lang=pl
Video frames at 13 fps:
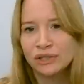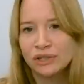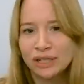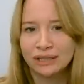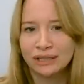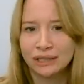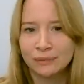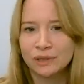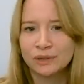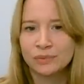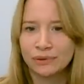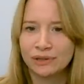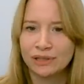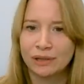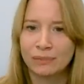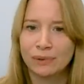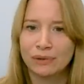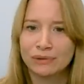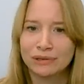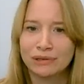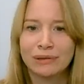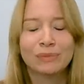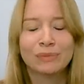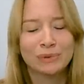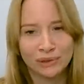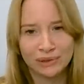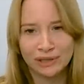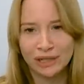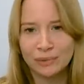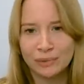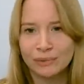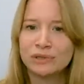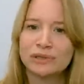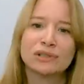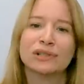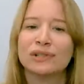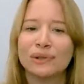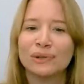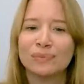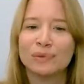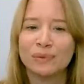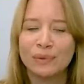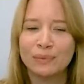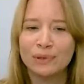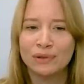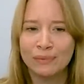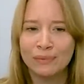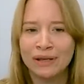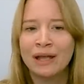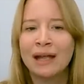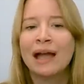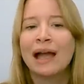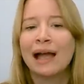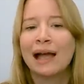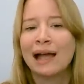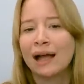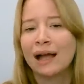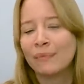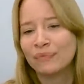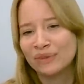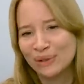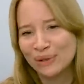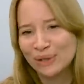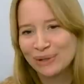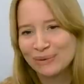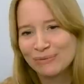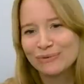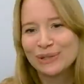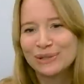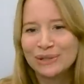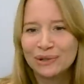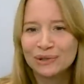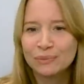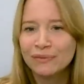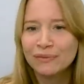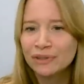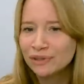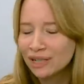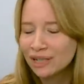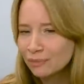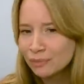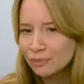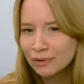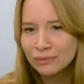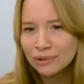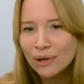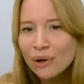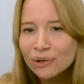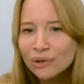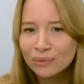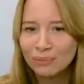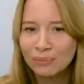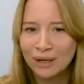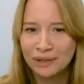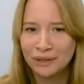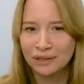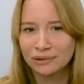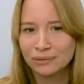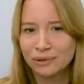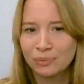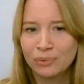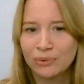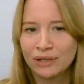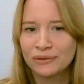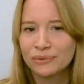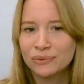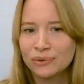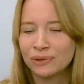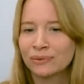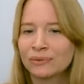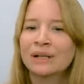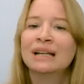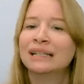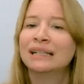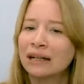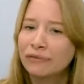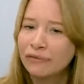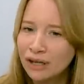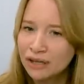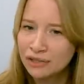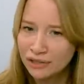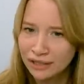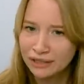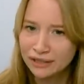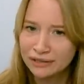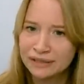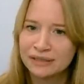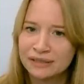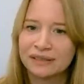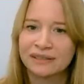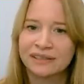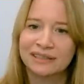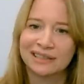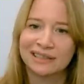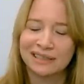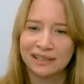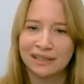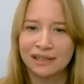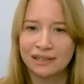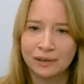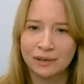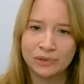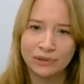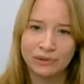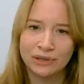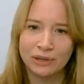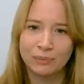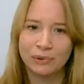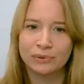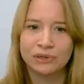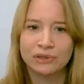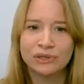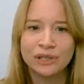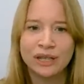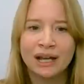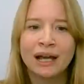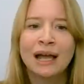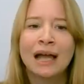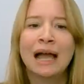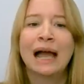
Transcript: leczenia, jakim jest psychoterapia. psychoterapia. Myślę, że jeszcze o tym sobie będziemy um, trochę więcej rozmawiać, no ale my mamy ogrom badań, które pokazują, jak ważna jest, e, jest ta relacja psychoterapeutyczna